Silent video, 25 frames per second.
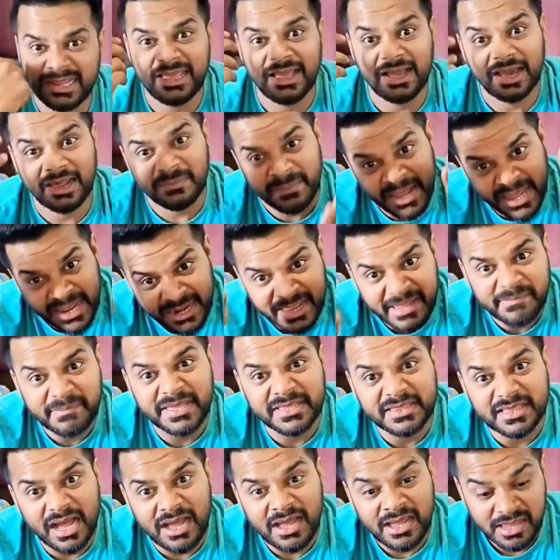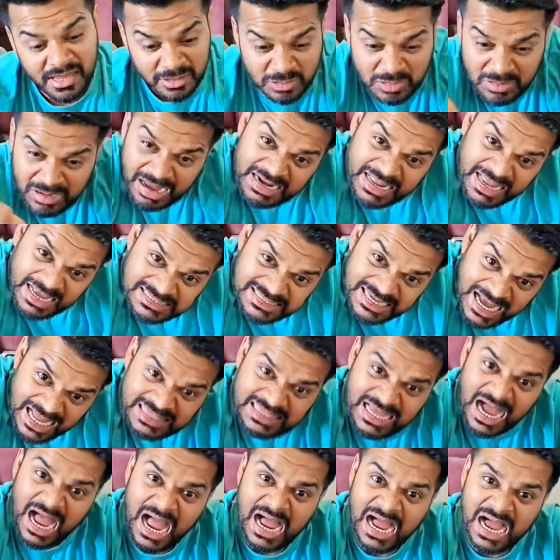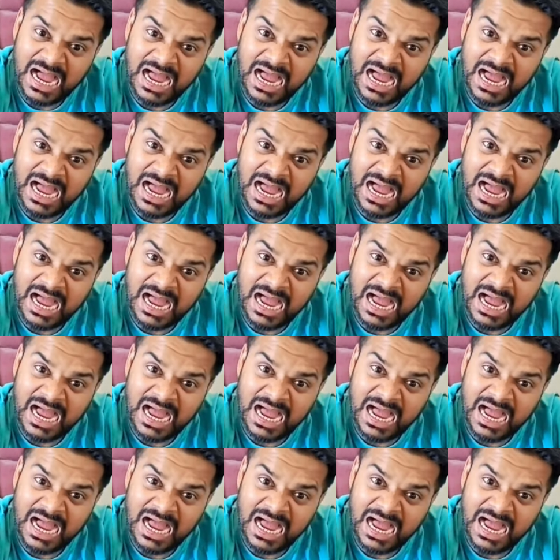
अरे अगर मैं नहीं पीता तो घर कैसे आता